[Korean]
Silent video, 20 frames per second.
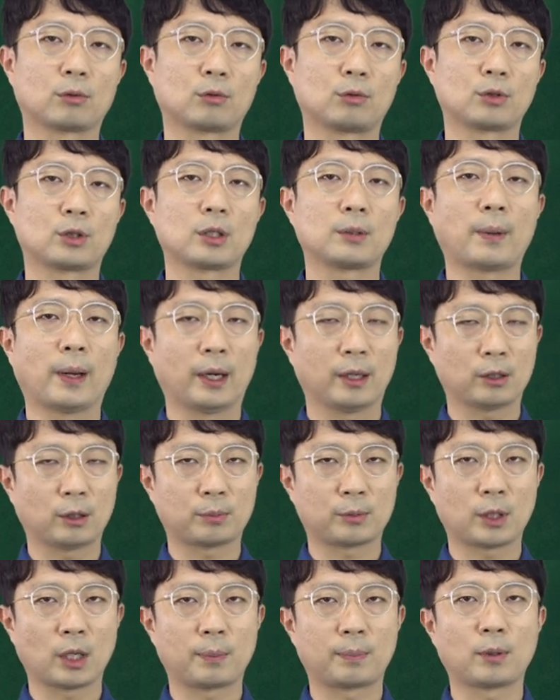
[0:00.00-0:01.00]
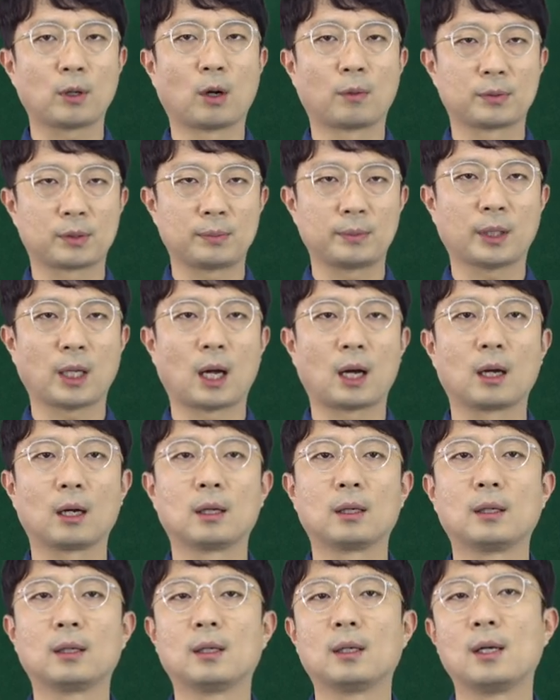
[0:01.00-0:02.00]
굳이 매일 섭취할 필요 없습니다.
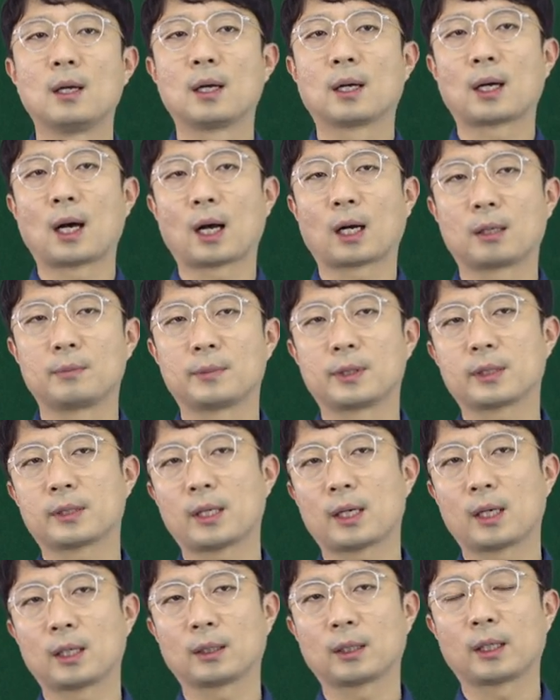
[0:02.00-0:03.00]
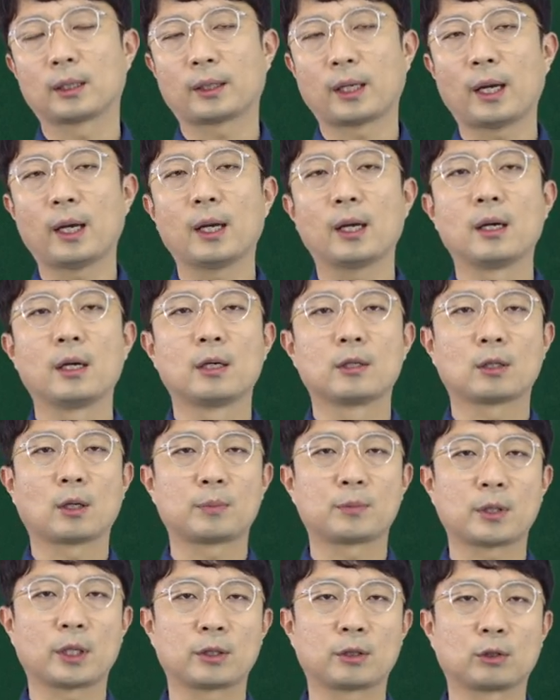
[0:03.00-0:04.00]
가끔씩 생각날 때
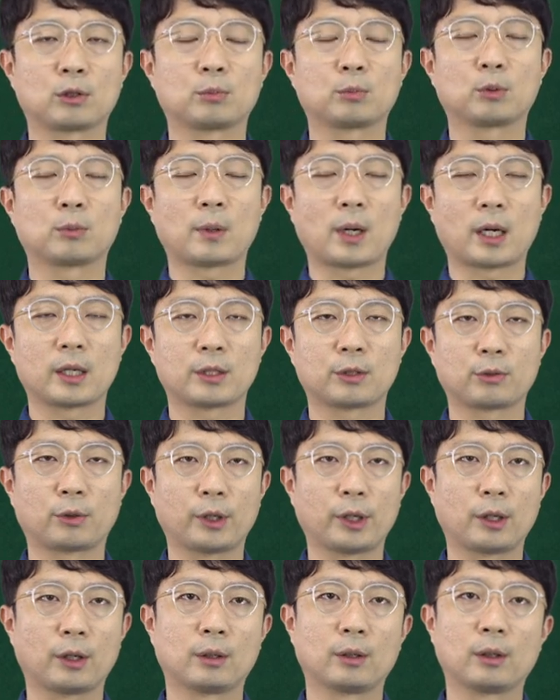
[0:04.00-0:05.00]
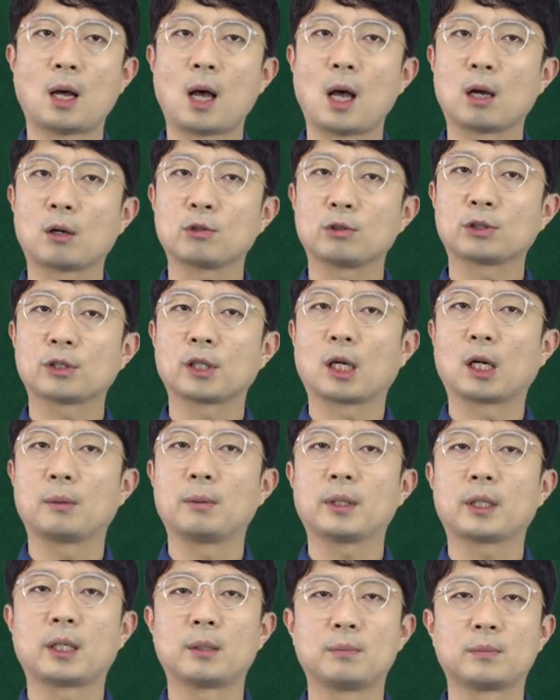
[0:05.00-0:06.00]
섭취하셔도 무방하시고요. 한국
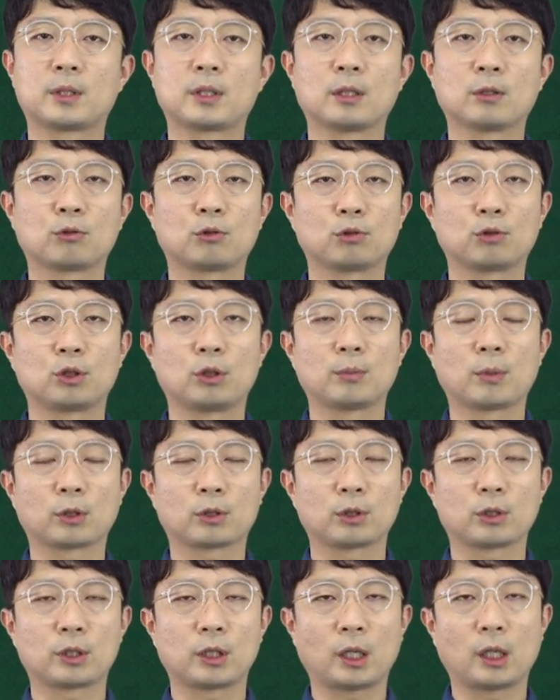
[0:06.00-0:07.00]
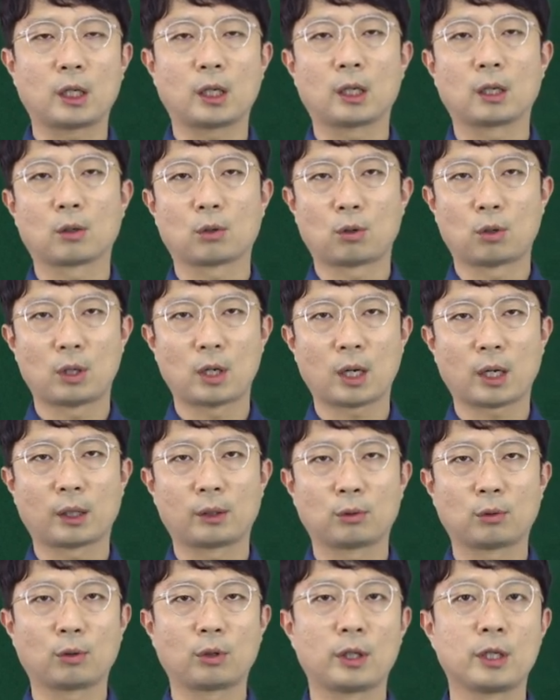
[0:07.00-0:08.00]
사람이 김치를 꾸준히 먹듯이
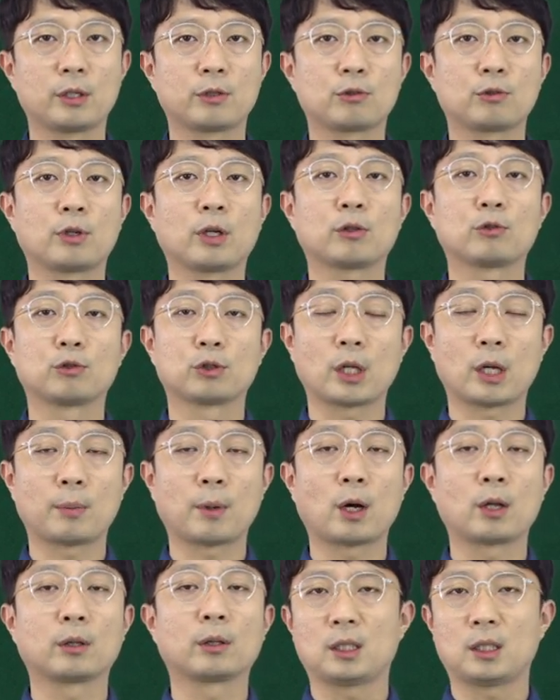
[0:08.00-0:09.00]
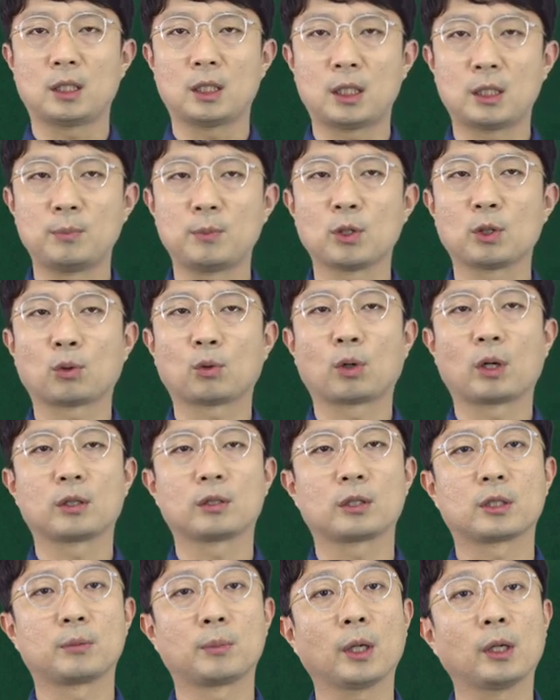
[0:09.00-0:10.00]
콜라겐도 일주일에 2~3번 20년 동안
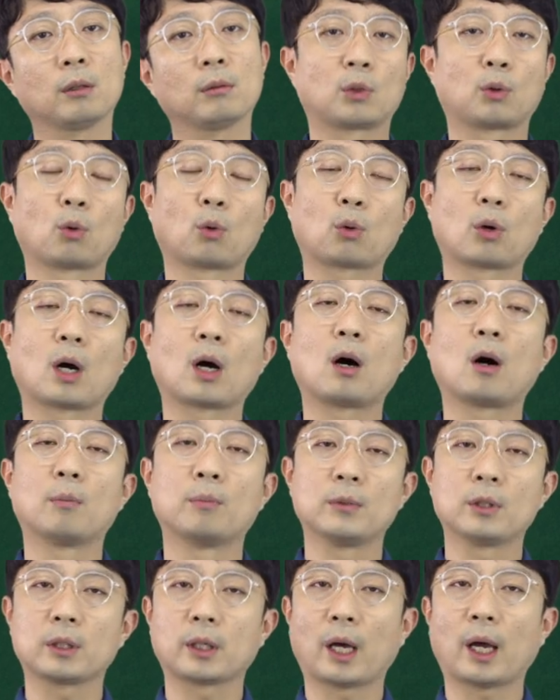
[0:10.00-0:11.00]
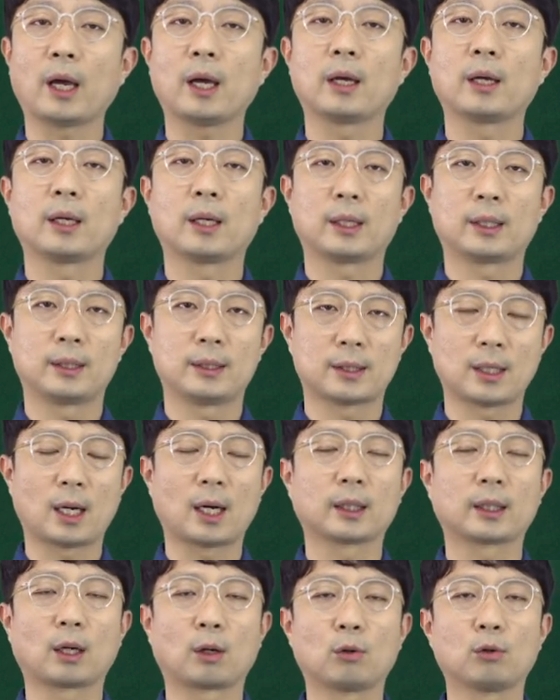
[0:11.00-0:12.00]
드시면 효과가 없는 게
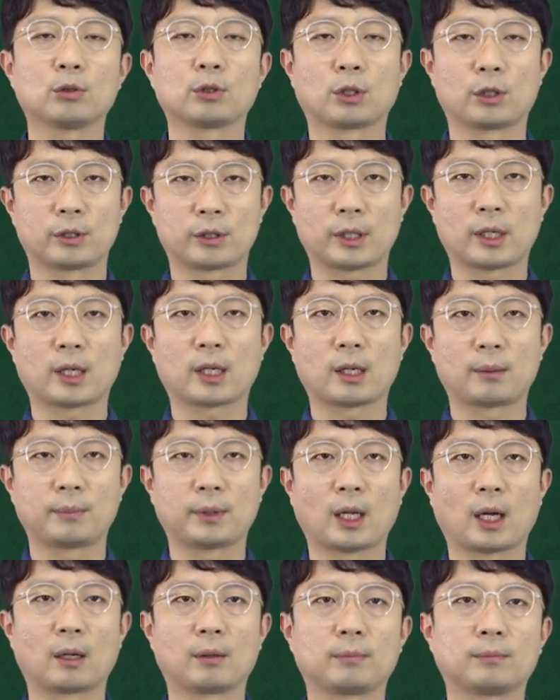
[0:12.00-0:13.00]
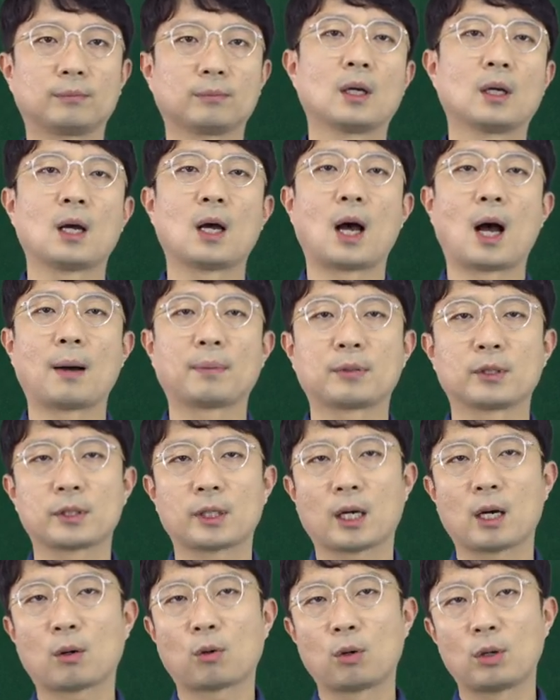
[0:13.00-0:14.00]
이상하다고 저는 생각합니다. 앞서
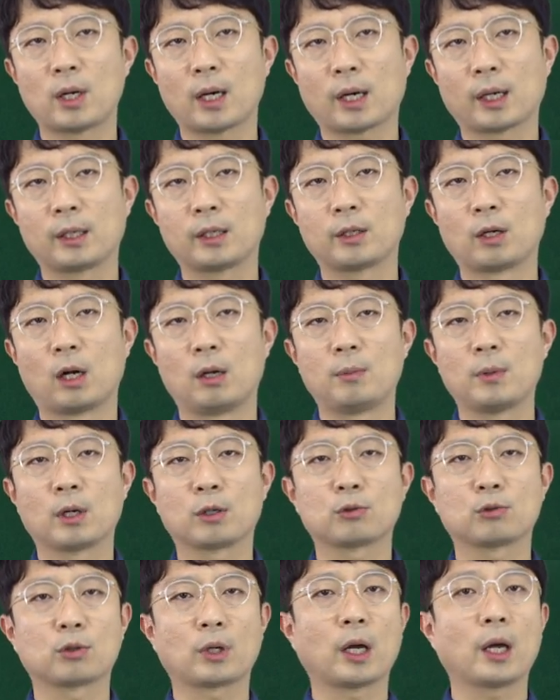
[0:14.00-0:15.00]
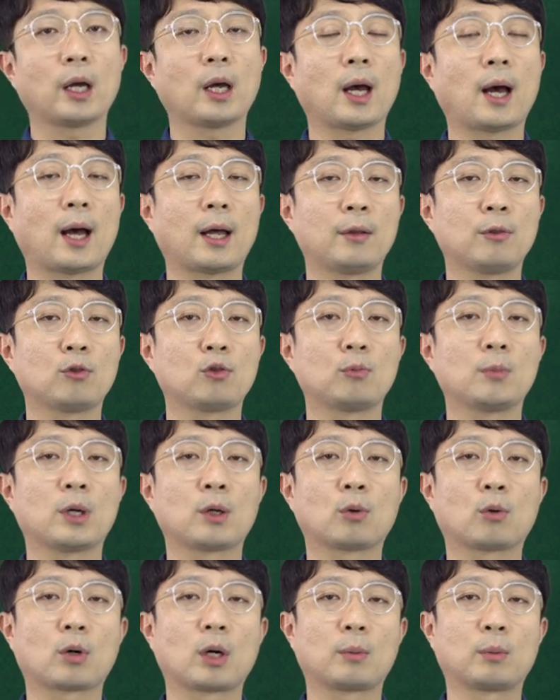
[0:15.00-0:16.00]
제가 콜라겐은 10명 중에 한두
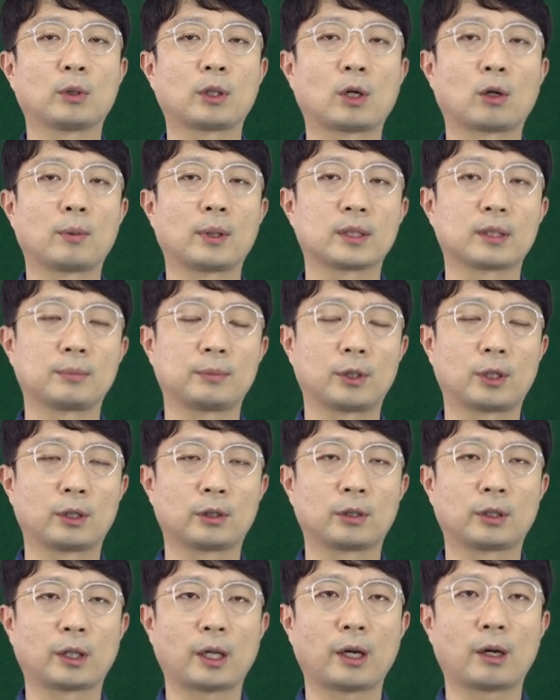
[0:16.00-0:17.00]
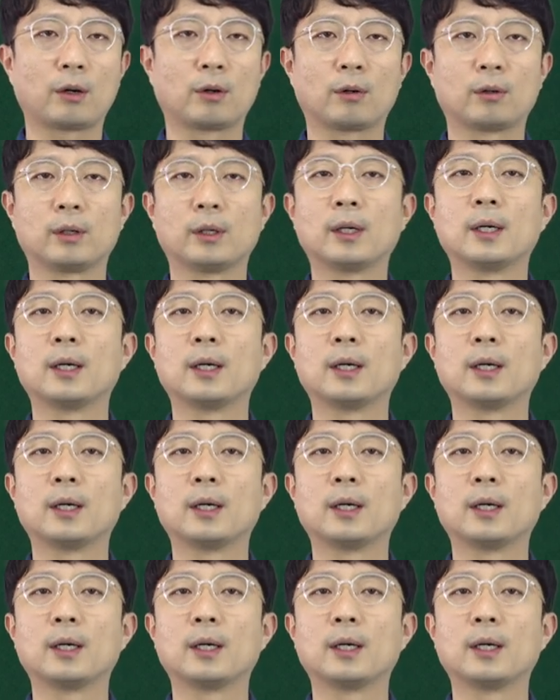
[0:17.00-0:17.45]
명 효과 본다고 말씀드렸는데요.